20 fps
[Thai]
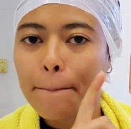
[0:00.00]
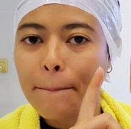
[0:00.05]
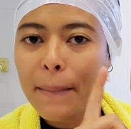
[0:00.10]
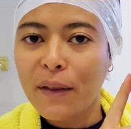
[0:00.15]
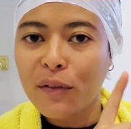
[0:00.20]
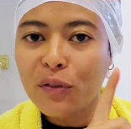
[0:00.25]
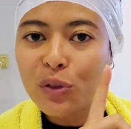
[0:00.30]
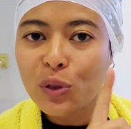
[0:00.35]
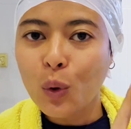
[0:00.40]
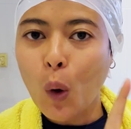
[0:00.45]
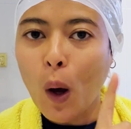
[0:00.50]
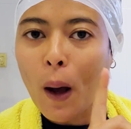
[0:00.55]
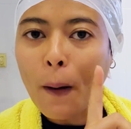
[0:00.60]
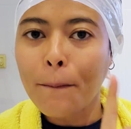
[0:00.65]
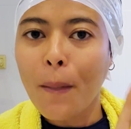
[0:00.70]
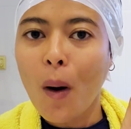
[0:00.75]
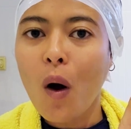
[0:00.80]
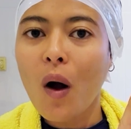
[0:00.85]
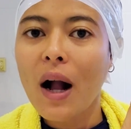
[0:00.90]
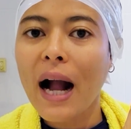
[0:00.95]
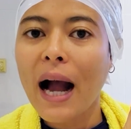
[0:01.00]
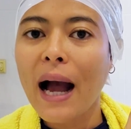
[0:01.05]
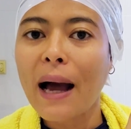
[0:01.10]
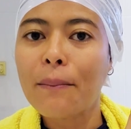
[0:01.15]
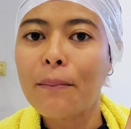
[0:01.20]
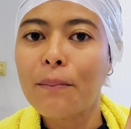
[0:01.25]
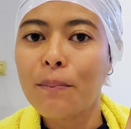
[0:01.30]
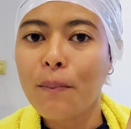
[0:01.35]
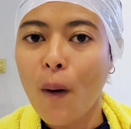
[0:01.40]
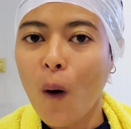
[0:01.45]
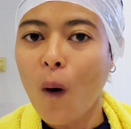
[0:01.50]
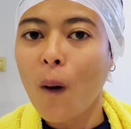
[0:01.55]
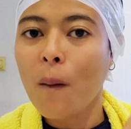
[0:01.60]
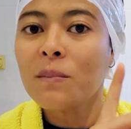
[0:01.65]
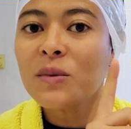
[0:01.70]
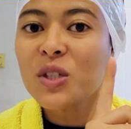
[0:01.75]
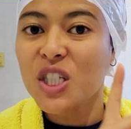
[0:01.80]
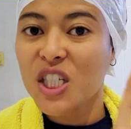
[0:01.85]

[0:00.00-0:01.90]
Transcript: เป็นตัวป้องกันผม